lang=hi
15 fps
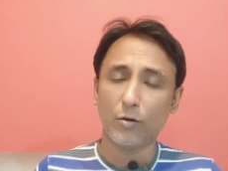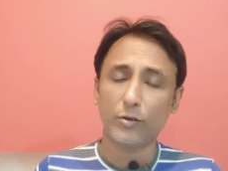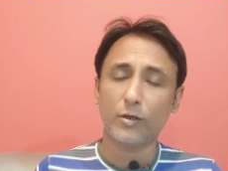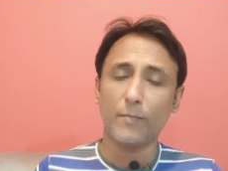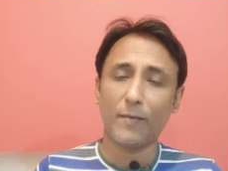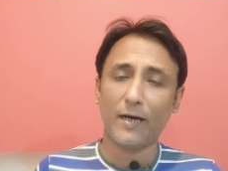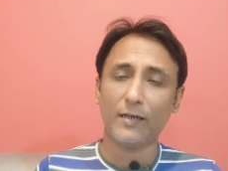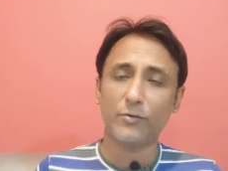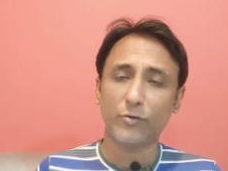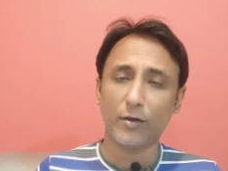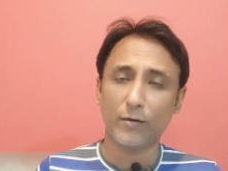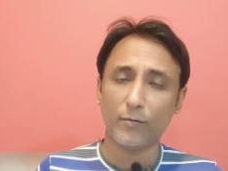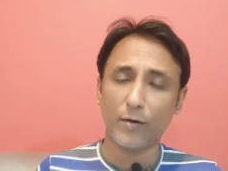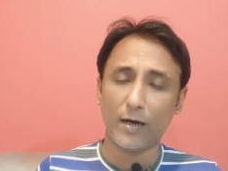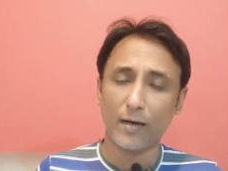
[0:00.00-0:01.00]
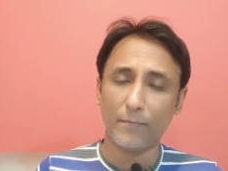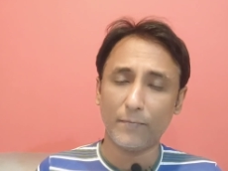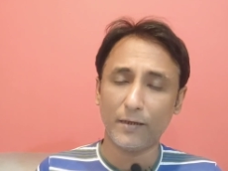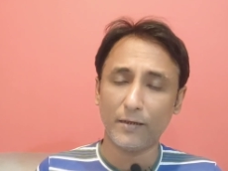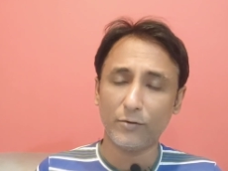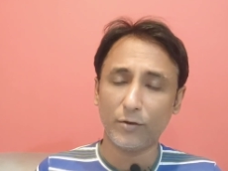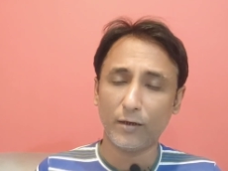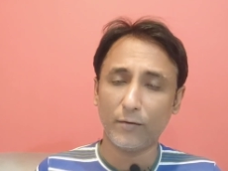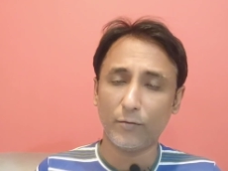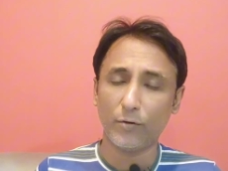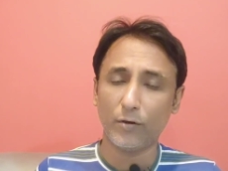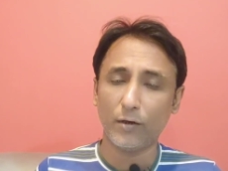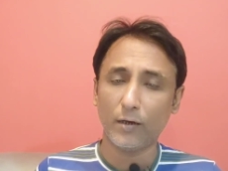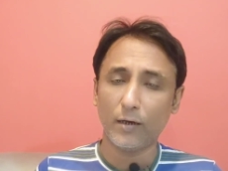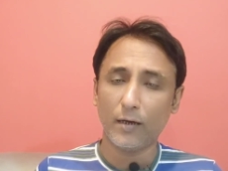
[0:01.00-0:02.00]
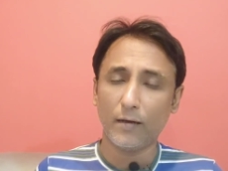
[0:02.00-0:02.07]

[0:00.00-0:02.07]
उसके बाद जो है वो आपने जो है वो